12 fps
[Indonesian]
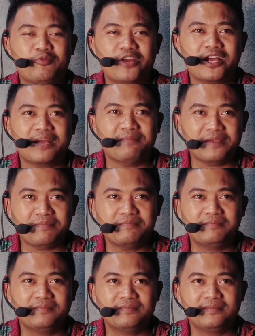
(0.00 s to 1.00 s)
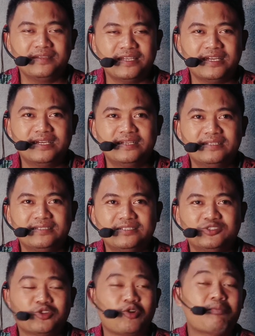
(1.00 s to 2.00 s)
pemuda gemim ya
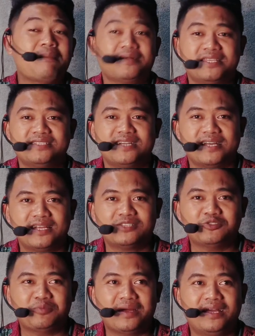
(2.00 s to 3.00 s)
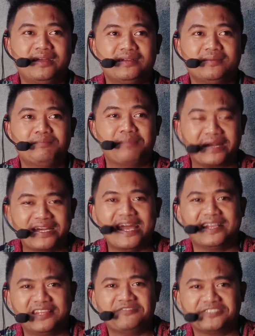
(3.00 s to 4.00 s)
sokong apa sih sekarang cuma
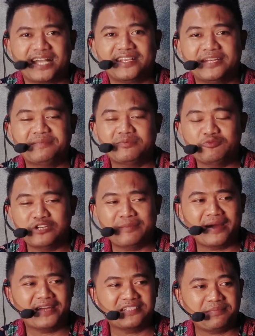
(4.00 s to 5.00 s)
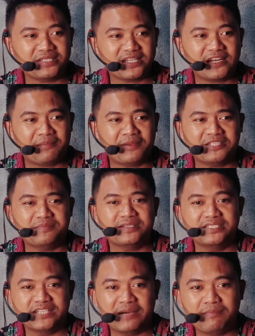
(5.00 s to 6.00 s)
pernah aktif sekali di pemuda bahkan sampai sekarang masih
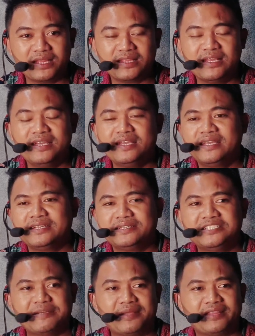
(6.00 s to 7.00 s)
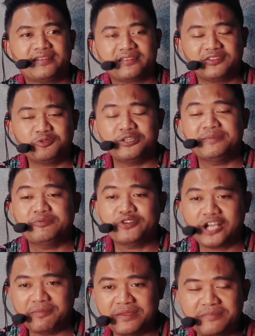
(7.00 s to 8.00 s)
menjabat di jabatan tertentu di
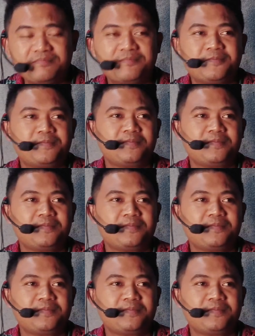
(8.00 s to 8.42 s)
pemuda gemim